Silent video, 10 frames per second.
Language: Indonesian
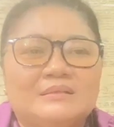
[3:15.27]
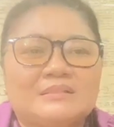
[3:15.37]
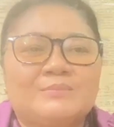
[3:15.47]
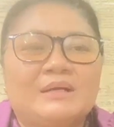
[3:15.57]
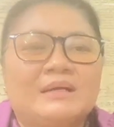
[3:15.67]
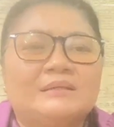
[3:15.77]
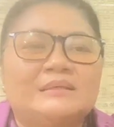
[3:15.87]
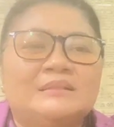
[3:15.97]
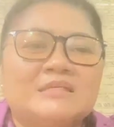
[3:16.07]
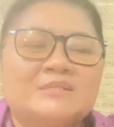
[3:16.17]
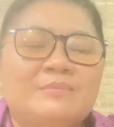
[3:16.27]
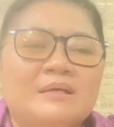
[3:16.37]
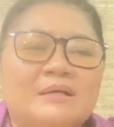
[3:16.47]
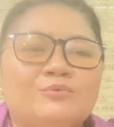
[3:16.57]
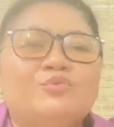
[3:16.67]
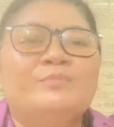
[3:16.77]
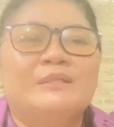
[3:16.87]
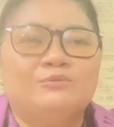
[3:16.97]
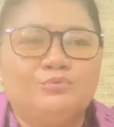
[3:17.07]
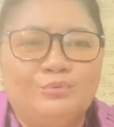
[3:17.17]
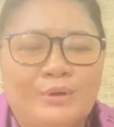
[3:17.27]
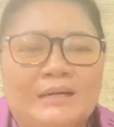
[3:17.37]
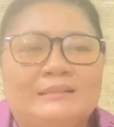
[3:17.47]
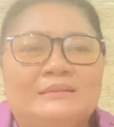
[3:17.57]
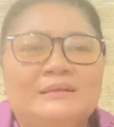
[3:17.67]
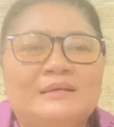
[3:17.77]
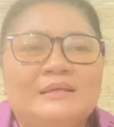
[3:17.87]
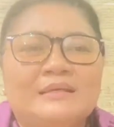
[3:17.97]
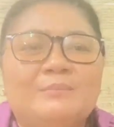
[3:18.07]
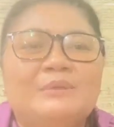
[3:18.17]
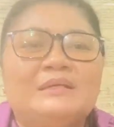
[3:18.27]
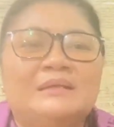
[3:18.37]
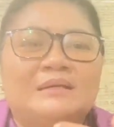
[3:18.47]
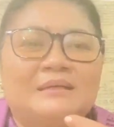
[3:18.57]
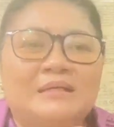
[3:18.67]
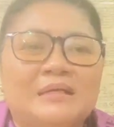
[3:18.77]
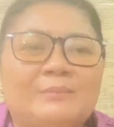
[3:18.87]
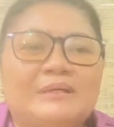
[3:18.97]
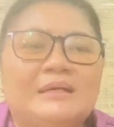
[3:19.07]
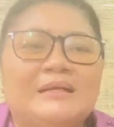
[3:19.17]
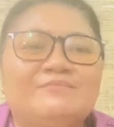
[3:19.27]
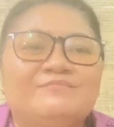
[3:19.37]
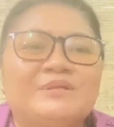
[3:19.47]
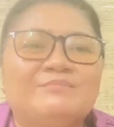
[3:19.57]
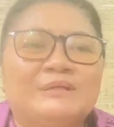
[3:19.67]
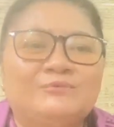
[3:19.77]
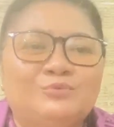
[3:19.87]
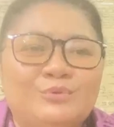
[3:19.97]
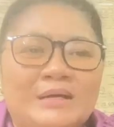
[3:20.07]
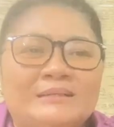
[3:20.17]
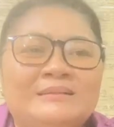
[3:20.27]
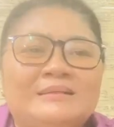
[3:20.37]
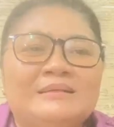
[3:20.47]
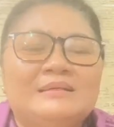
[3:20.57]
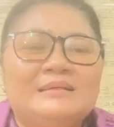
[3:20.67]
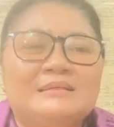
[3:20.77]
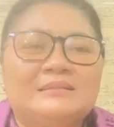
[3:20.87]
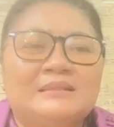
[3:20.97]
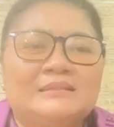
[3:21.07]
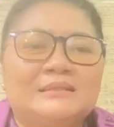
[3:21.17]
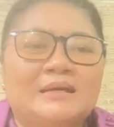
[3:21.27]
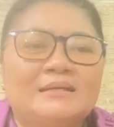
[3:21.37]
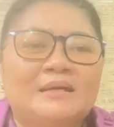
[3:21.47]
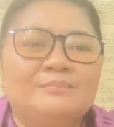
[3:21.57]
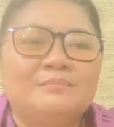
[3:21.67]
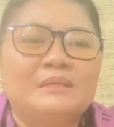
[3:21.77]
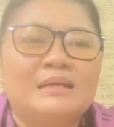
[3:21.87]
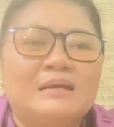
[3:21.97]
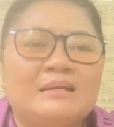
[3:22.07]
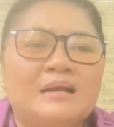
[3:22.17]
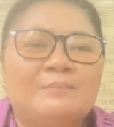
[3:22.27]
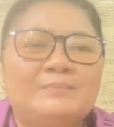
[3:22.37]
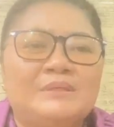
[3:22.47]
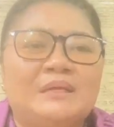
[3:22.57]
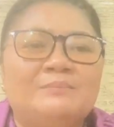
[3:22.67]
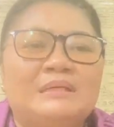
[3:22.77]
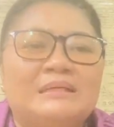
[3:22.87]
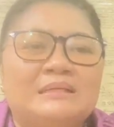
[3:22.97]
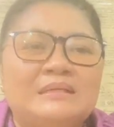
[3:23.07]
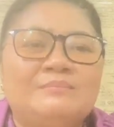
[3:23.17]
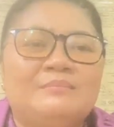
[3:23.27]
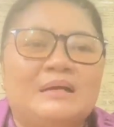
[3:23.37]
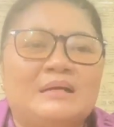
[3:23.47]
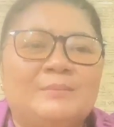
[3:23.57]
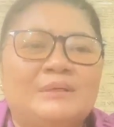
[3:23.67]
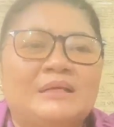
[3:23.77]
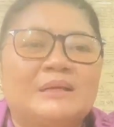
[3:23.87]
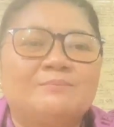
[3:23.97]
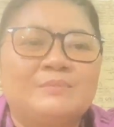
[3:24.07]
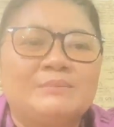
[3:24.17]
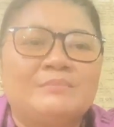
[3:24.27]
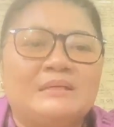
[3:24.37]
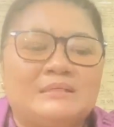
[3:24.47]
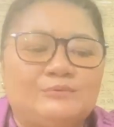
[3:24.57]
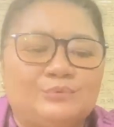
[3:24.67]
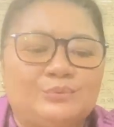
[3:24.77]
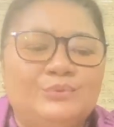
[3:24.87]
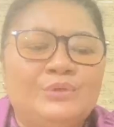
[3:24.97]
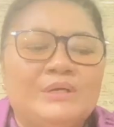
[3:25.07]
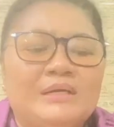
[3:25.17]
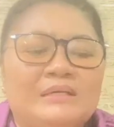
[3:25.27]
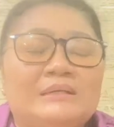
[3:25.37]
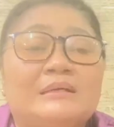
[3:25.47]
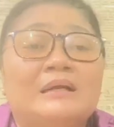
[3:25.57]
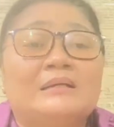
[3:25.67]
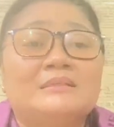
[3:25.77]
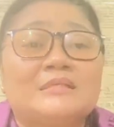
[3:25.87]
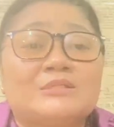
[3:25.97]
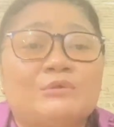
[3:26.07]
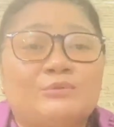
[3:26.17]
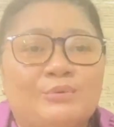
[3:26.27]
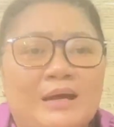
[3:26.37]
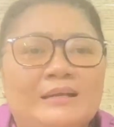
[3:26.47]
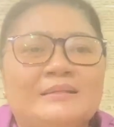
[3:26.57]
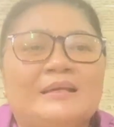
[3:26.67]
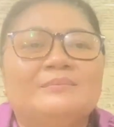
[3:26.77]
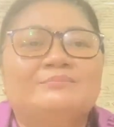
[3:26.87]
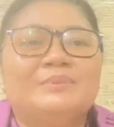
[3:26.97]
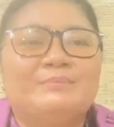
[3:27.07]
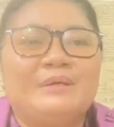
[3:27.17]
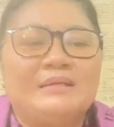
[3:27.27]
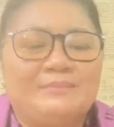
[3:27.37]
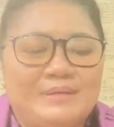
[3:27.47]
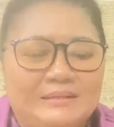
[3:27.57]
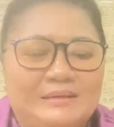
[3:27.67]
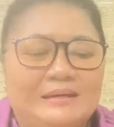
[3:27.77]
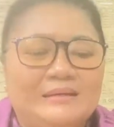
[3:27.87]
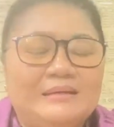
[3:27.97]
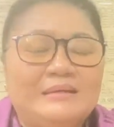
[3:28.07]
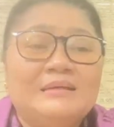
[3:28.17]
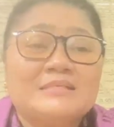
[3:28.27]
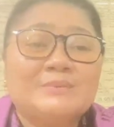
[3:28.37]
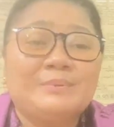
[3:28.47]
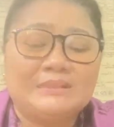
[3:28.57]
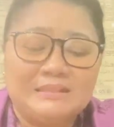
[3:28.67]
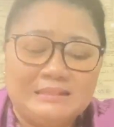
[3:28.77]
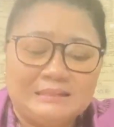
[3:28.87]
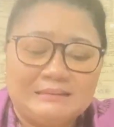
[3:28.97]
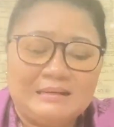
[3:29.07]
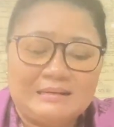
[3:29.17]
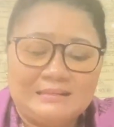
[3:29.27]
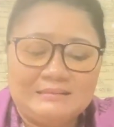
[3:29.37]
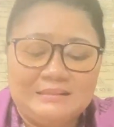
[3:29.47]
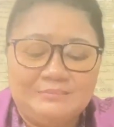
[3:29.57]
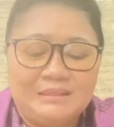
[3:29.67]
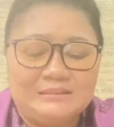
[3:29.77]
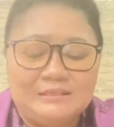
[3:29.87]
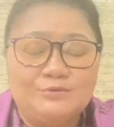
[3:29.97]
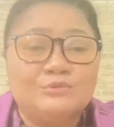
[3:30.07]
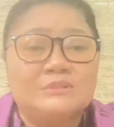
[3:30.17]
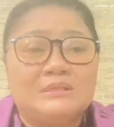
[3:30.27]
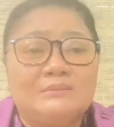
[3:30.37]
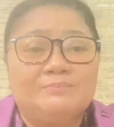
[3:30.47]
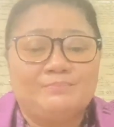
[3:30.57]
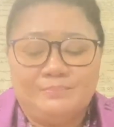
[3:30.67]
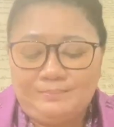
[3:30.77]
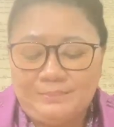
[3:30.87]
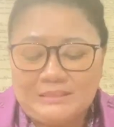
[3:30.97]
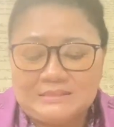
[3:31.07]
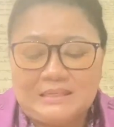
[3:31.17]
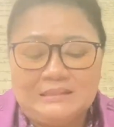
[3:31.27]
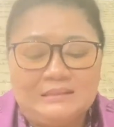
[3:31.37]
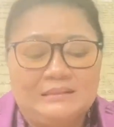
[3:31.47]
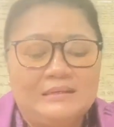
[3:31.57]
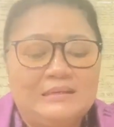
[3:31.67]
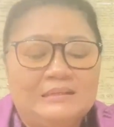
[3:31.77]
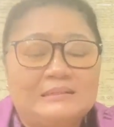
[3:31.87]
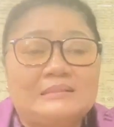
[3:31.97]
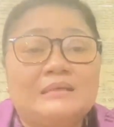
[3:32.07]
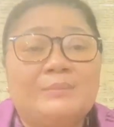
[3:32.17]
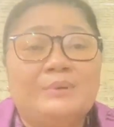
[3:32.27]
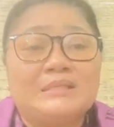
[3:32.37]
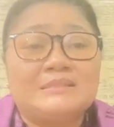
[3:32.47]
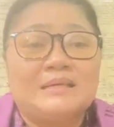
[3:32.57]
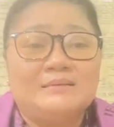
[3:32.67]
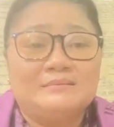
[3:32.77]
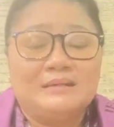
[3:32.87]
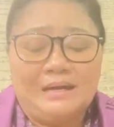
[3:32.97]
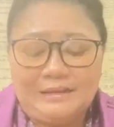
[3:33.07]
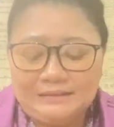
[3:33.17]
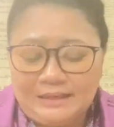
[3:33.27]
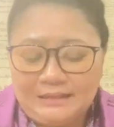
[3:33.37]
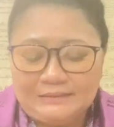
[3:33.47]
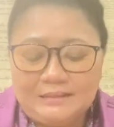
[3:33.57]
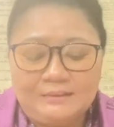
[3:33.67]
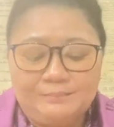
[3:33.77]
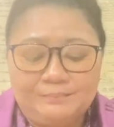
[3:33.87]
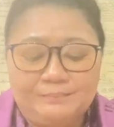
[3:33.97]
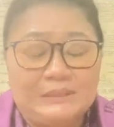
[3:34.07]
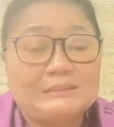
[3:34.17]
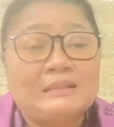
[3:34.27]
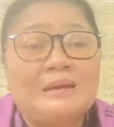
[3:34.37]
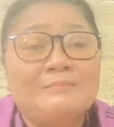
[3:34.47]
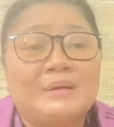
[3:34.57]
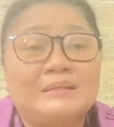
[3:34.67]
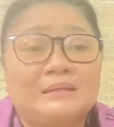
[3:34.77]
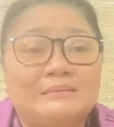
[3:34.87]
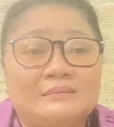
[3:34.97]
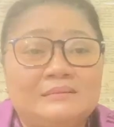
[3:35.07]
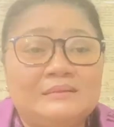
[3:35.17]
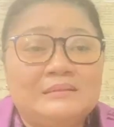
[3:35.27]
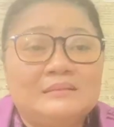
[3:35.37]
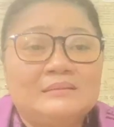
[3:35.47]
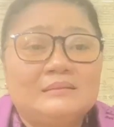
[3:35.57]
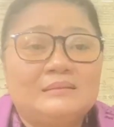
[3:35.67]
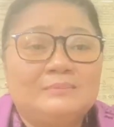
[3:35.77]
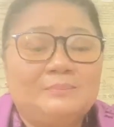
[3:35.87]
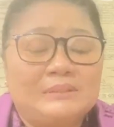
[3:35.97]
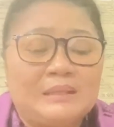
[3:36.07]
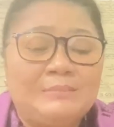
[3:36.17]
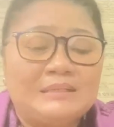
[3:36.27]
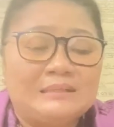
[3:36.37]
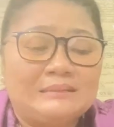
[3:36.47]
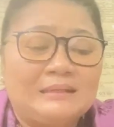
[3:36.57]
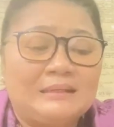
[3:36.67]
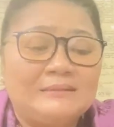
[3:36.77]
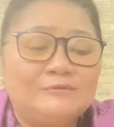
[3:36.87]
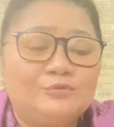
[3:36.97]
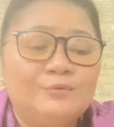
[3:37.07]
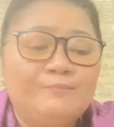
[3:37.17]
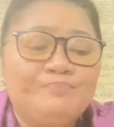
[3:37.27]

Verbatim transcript: Sebagai kita sebagai umat Tuhan yang mendengarkan kebenaran firman Tuhan, kita terkadang menanggapi dan menerima kebenaran firman itu dengan sesuatu hal yang berbeda-beda. Seperti dikatakan di Matius di pasal 13 yang ayat-ayat yang pertama yang eh, pertama dikatakan itu